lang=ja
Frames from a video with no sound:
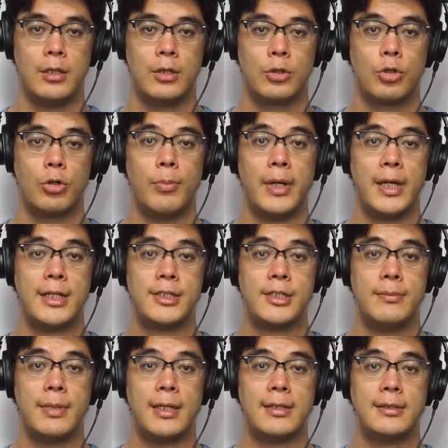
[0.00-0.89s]
小
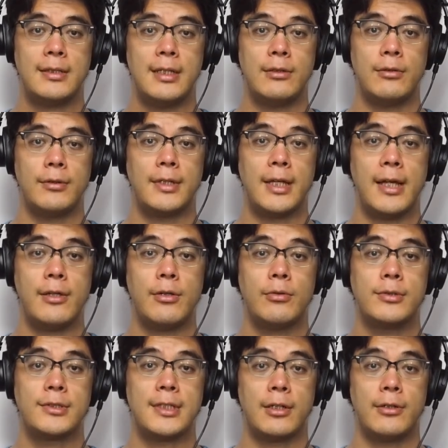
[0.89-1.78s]
林晩年の代
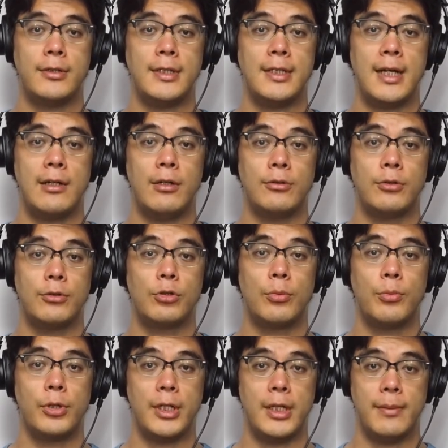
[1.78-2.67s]
表作であるとと
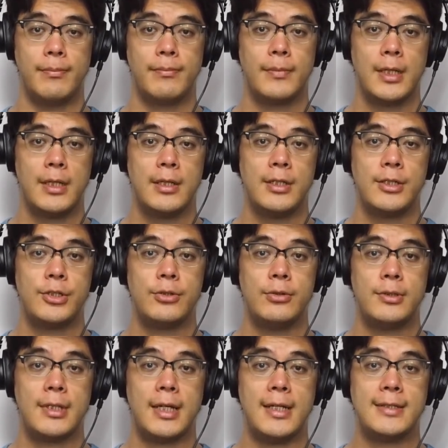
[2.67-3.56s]
もに、
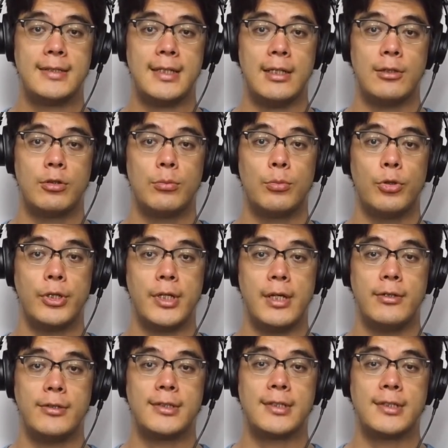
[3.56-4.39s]
集大成とも言える